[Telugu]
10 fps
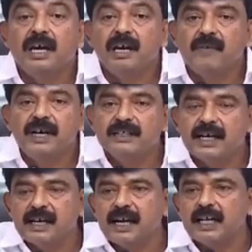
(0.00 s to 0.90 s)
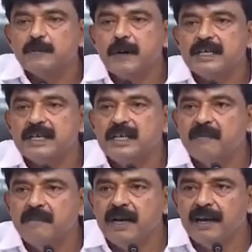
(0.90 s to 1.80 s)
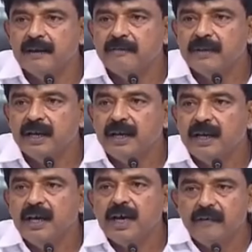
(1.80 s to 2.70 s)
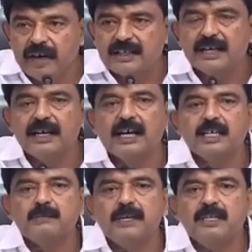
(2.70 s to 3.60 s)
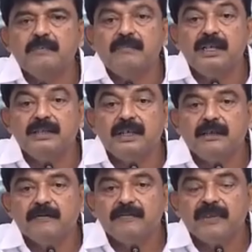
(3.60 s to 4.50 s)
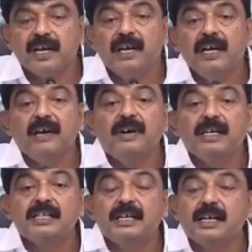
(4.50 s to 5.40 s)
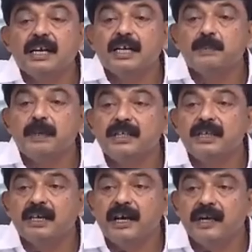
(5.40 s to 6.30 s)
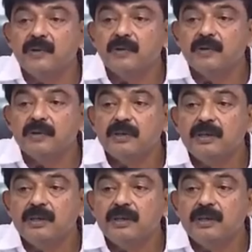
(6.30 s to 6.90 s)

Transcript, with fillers: ఏ వైఎస్ఆర్ కాంగ్రెస్ పార్టీ ఎమ్మెల్యే ఏ వైఎస్ఆర్ కాంగ్రెస్ పార్టీ మంత్రి ఏ వైఎస్ఆర్ కాంగ్రెస్ పార్టీ నాయకుడు